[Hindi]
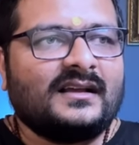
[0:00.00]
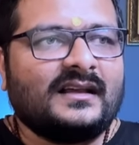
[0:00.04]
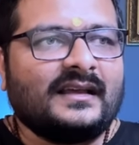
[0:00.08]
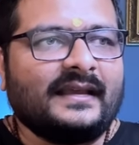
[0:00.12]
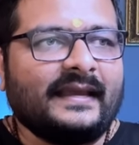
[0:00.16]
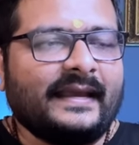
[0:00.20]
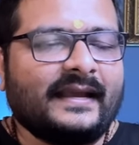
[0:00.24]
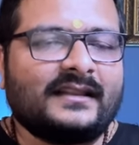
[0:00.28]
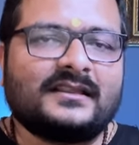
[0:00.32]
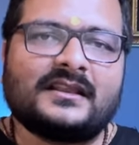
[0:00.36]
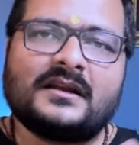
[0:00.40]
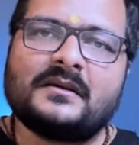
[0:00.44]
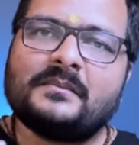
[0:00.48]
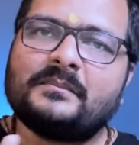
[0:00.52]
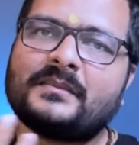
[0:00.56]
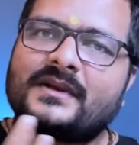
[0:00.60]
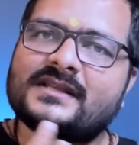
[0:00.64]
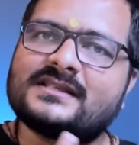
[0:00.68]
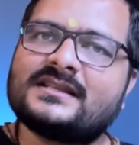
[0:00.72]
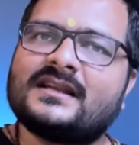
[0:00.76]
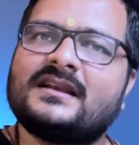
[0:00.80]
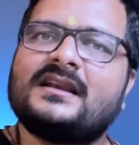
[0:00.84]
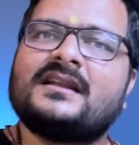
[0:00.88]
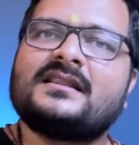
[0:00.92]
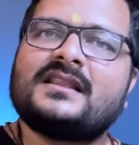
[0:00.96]
एक तरफ
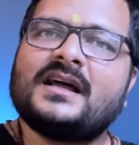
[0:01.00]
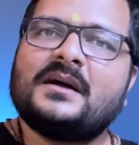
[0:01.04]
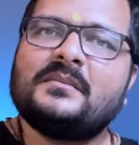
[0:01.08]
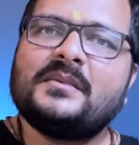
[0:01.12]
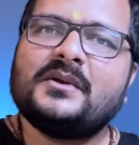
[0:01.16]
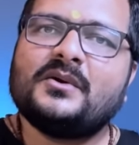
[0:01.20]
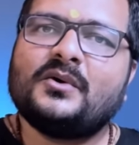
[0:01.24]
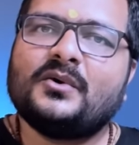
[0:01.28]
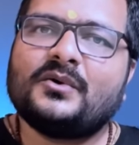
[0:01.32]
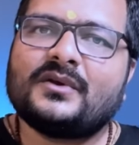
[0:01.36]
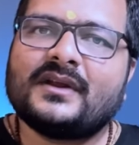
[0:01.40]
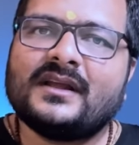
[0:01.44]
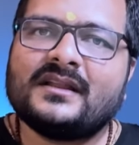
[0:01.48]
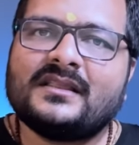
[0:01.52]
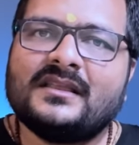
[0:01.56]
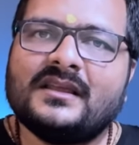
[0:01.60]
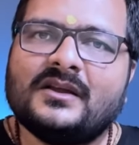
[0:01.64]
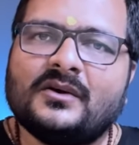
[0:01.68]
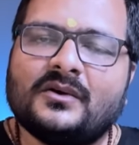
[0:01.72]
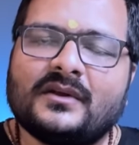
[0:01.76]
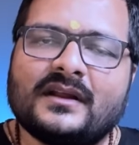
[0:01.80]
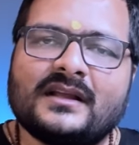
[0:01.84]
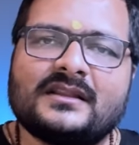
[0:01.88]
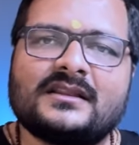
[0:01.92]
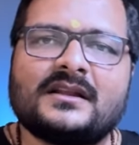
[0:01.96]
प्रसन्नता भी हो रही थी
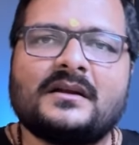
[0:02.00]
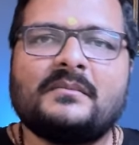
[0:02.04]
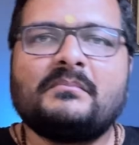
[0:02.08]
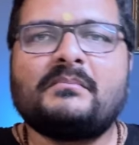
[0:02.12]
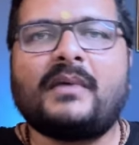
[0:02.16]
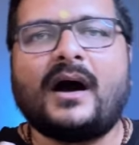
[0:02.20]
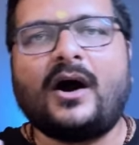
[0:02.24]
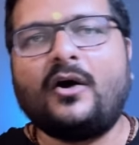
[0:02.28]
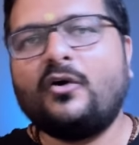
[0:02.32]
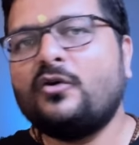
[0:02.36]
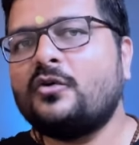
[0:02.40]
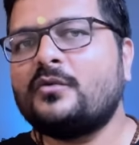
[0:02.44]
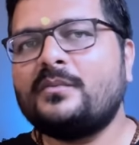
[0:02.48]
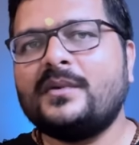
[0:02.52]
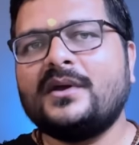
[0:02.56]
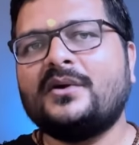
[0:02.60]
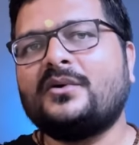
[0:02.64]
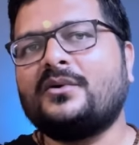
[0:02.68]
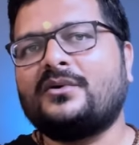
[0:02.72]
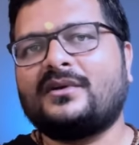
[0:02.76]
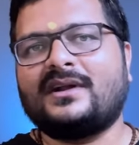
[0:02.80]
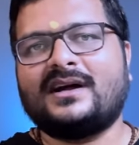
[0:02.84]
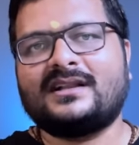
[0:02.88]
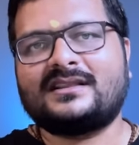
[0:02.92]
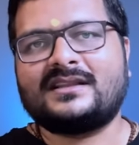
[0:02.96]
और एक तरफ भावुक भी
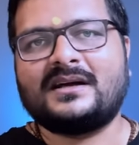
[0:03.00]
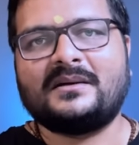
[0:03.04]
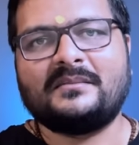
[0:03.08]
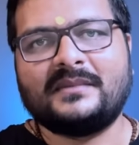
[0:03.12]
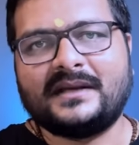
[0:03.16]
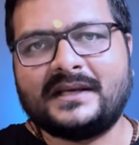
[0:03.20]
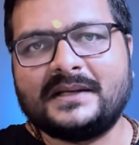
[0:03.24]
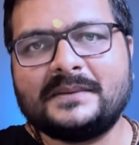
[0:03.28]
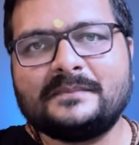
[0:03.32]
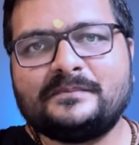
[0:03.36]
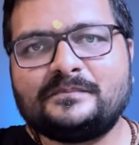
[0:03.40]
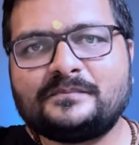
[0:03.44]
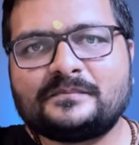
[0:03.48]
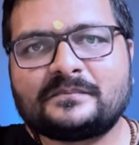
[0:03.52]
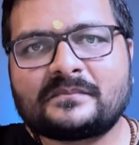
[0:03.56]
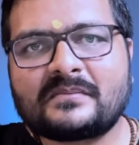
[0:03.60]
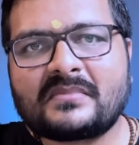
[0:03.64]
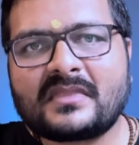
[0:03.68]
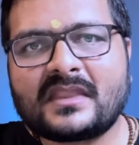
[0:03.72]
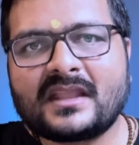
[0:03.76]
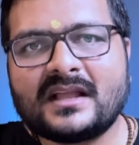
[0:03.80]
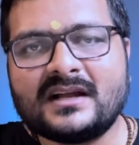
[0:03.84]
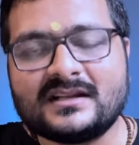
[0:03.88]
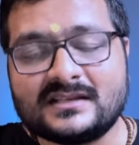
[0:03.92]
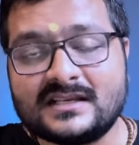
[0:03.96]
हो रहा था मैं
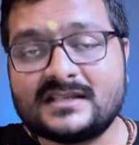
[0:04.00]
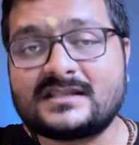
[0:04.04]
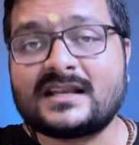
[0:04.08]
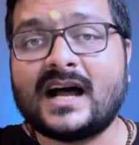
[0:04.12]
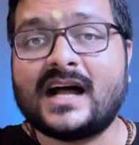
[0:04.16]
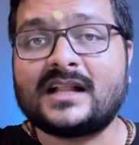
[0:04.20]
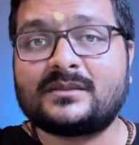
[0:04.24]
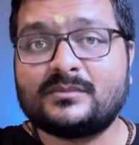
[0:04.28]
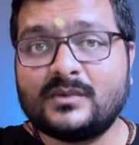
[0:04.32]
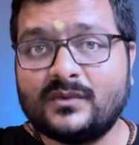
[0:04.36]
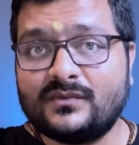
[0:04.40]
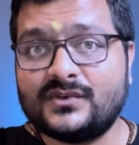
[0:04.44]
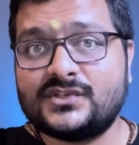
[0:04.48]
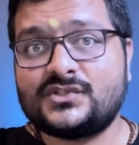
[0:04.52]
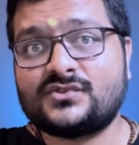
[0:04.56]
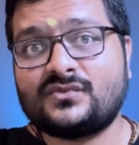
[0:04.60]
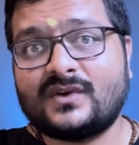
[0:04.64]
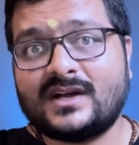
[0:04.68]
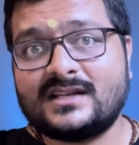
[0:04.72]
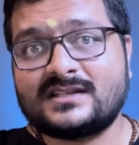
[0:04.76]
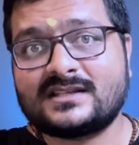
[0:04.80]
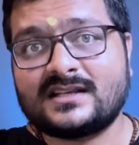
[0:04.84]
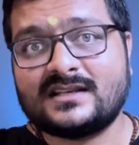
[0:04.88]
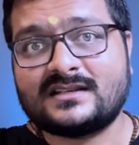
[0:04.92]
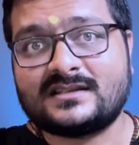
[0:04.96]
जिस
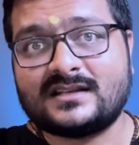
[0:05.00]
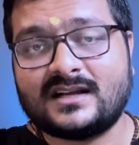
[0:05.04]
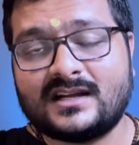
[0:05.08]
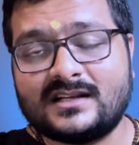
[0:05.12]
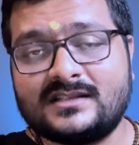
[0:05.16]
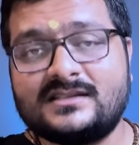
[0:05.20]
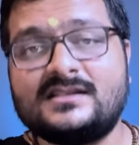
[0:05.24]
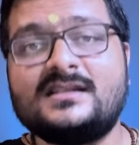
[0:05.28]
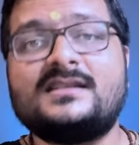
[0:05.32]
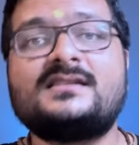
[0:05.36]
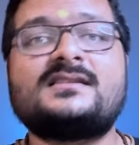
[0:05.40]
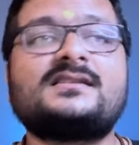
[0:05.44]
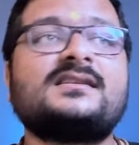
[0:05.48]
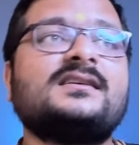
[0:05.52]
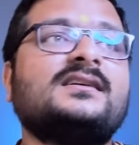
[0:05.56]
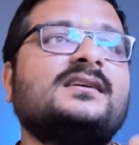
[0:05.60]
आत्मविश्वास के साथ जिस